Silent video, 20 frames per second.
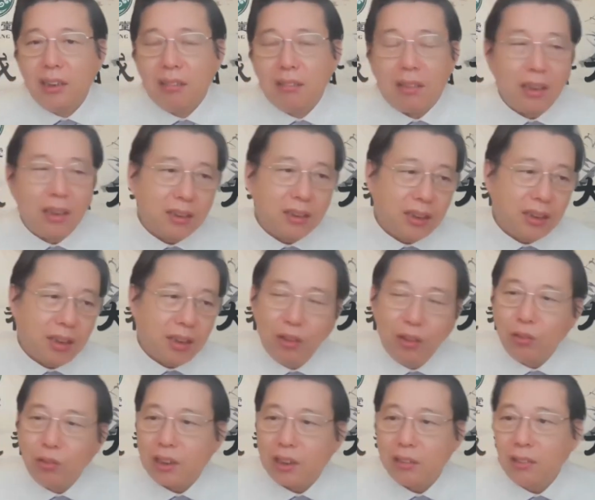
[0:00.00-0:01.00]
完了他他
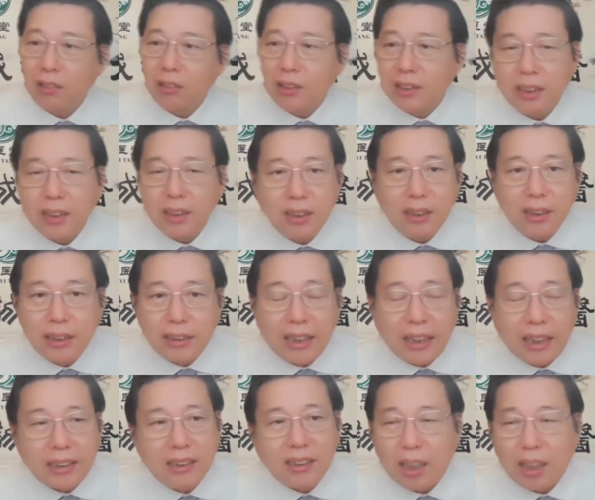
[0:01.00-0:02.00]
问我，他说这人
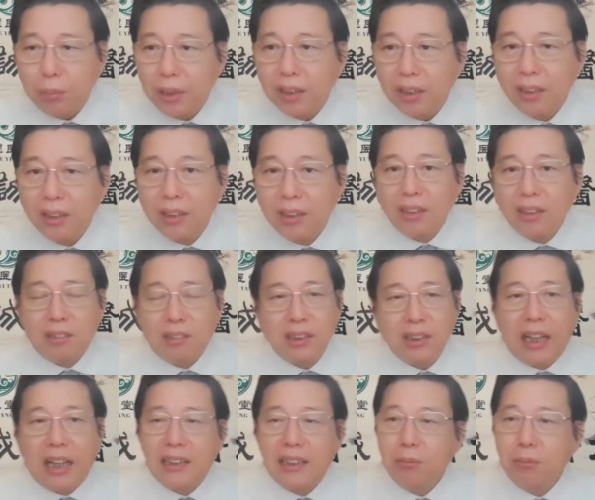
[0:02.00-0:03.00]
眼睛啥病？我说
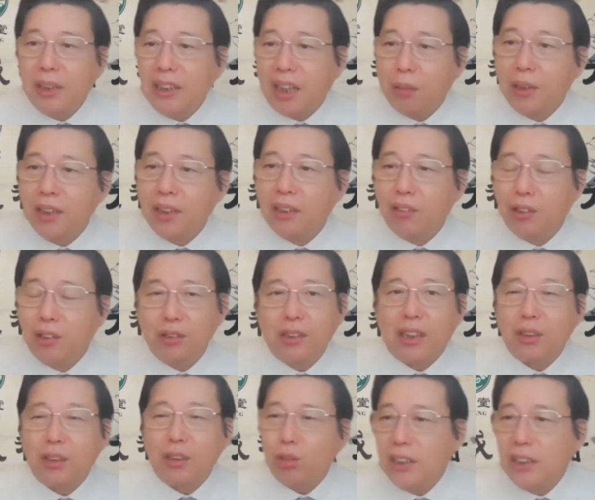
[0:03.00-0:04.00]
眼睛没啥病啊，我就
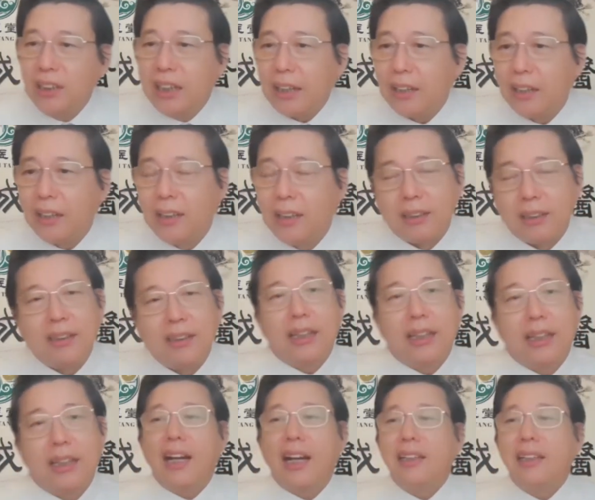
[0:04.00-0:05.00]
想做针感。你
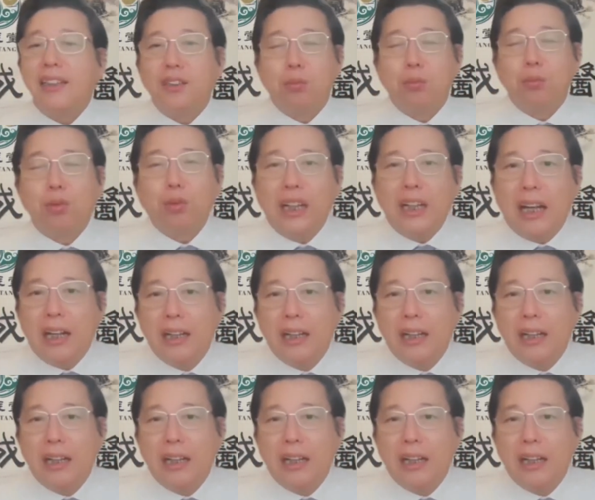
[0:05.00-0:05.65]
看那你就不对了，